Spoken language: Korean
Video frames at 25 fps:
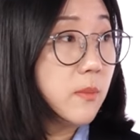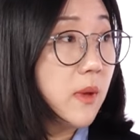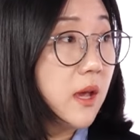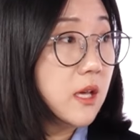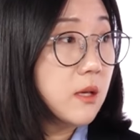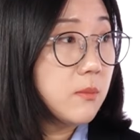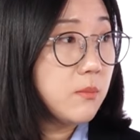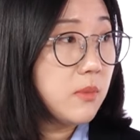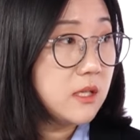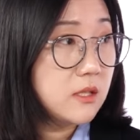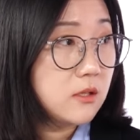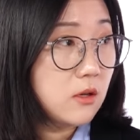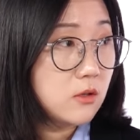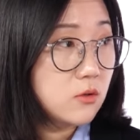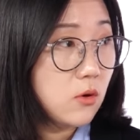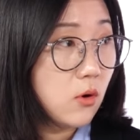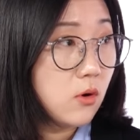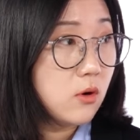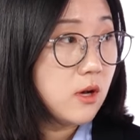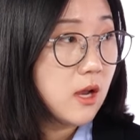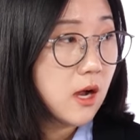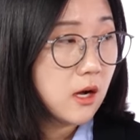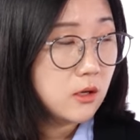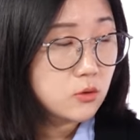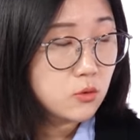매입해서
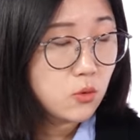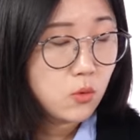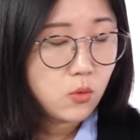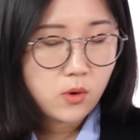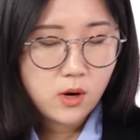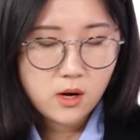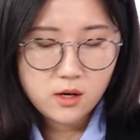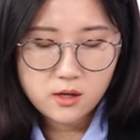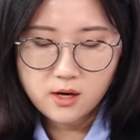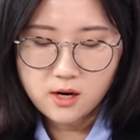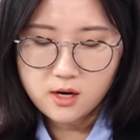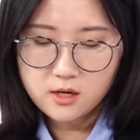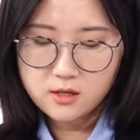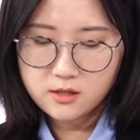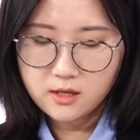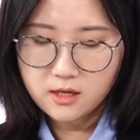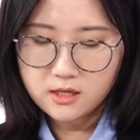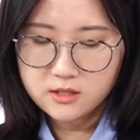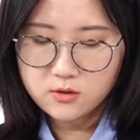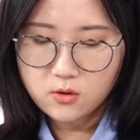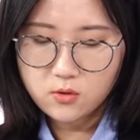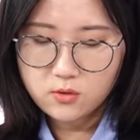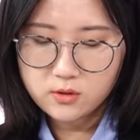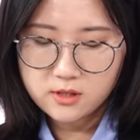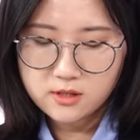전략 소각할
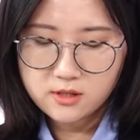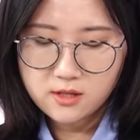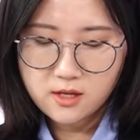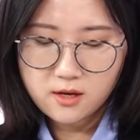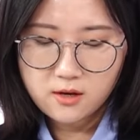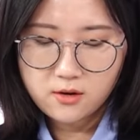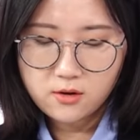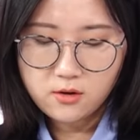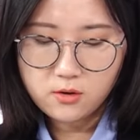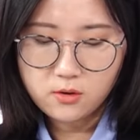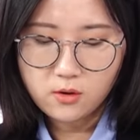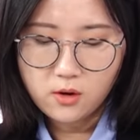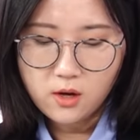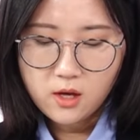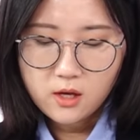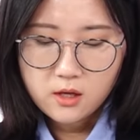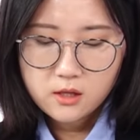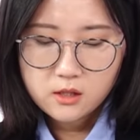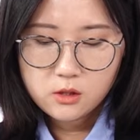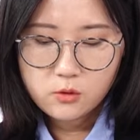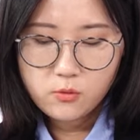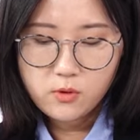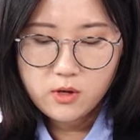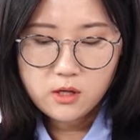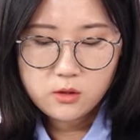예정인데요.
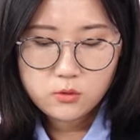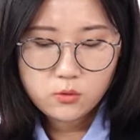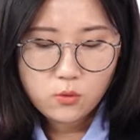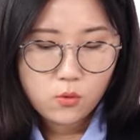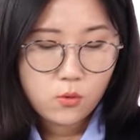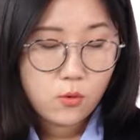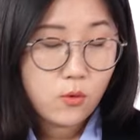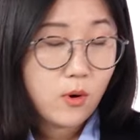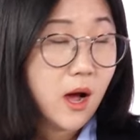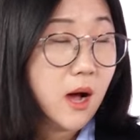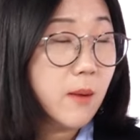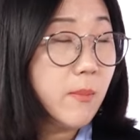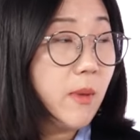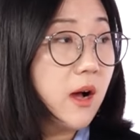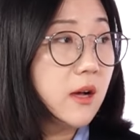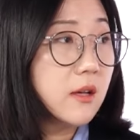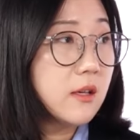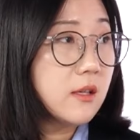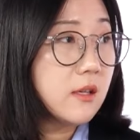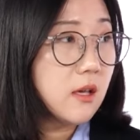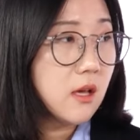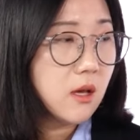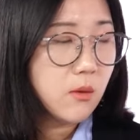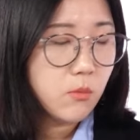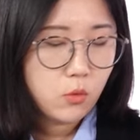이외에도 올
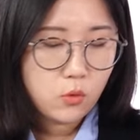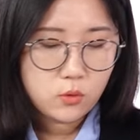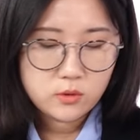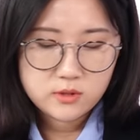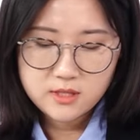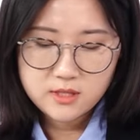하반기에 뭐